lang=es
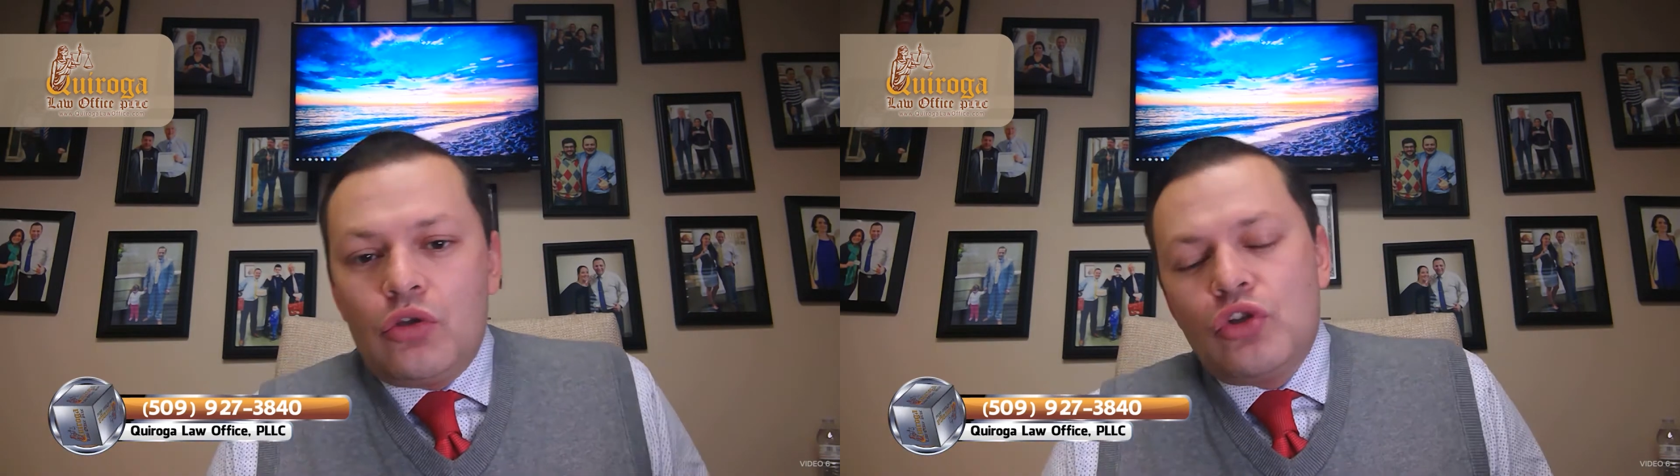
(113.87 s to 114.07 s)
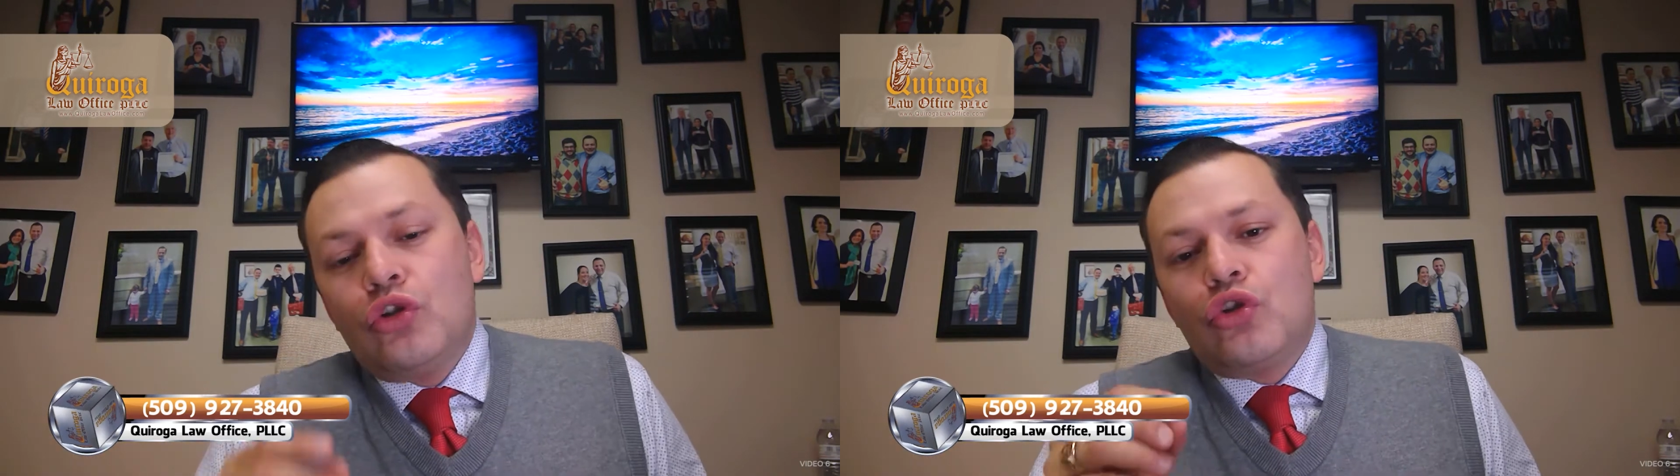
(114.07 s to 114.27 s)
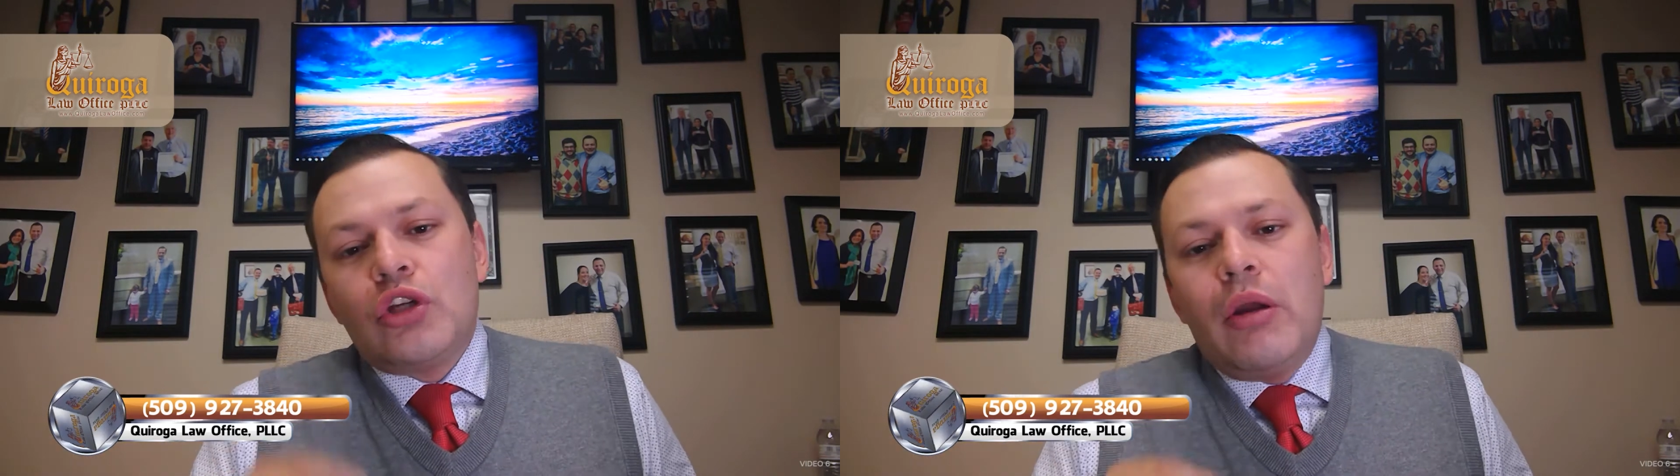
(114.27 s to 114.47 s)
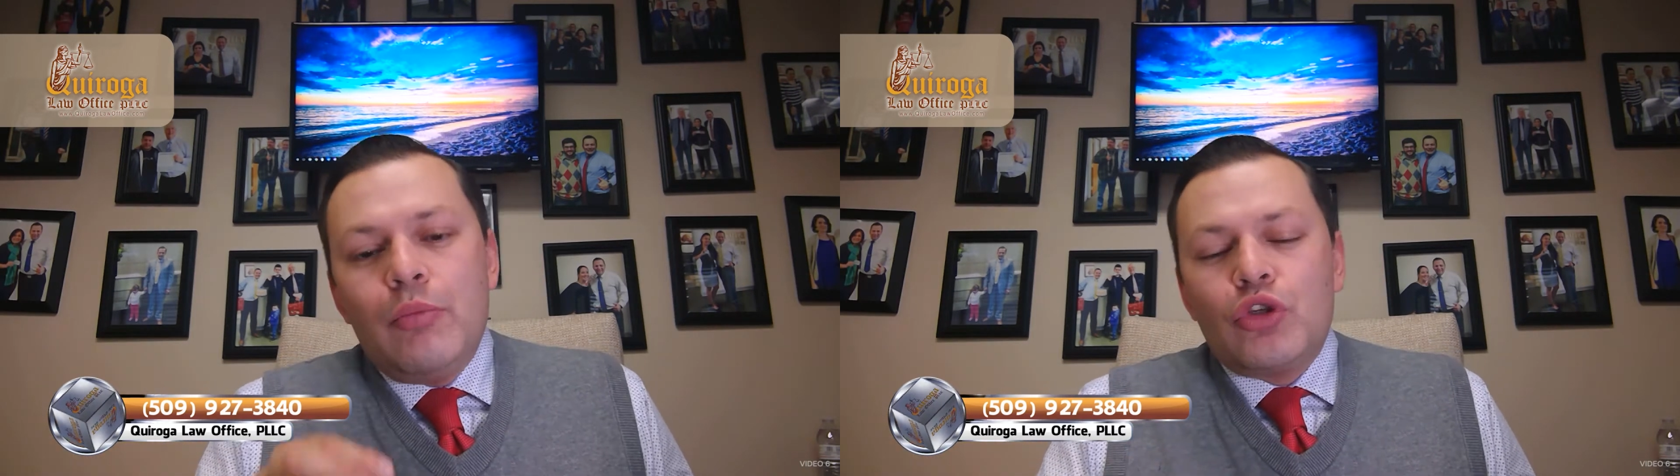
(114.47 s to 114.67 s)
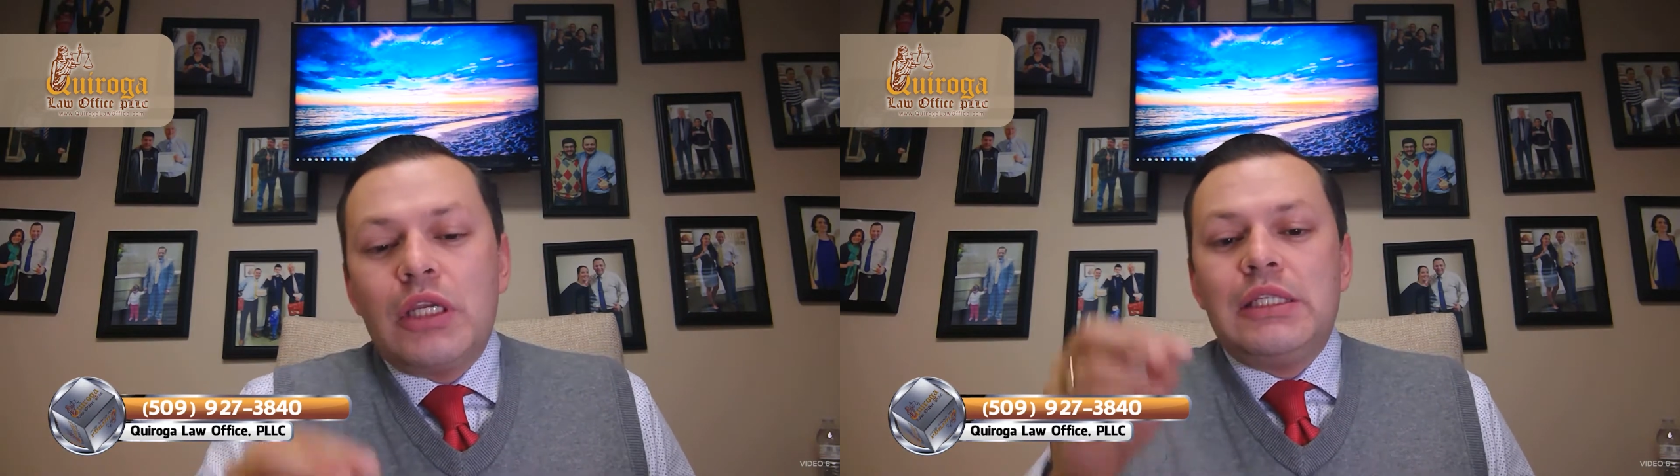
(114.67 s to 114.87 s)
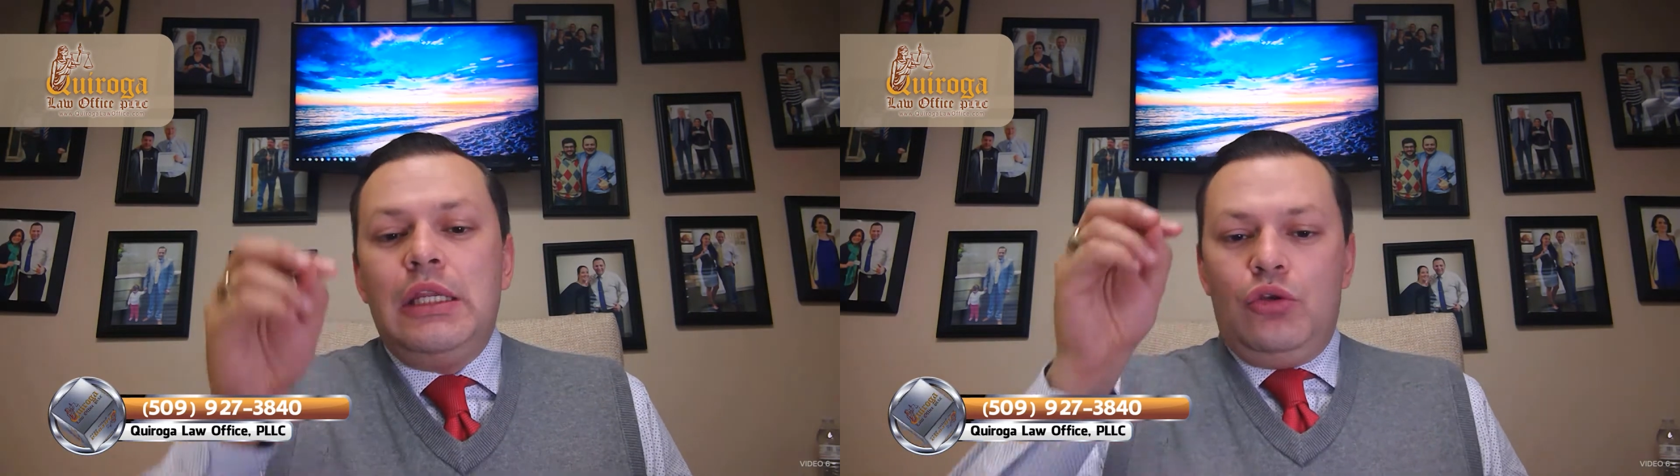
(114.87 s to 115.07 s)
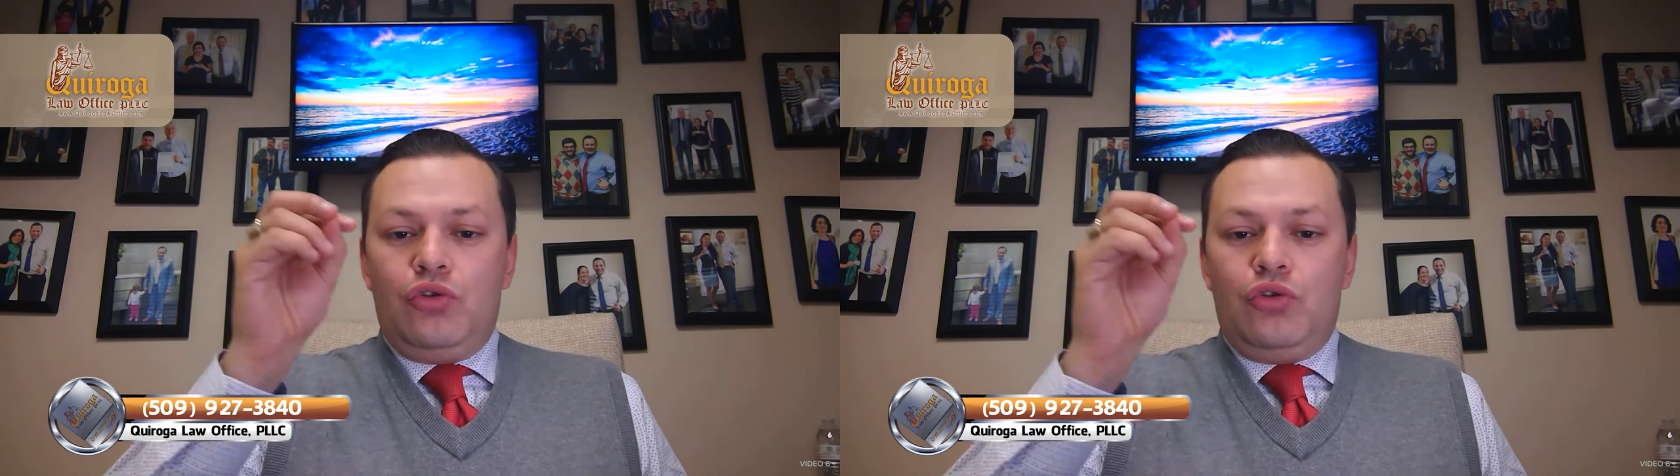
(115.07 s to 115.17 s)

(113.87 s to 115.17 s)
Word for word: Entonces nosotros sabemos que si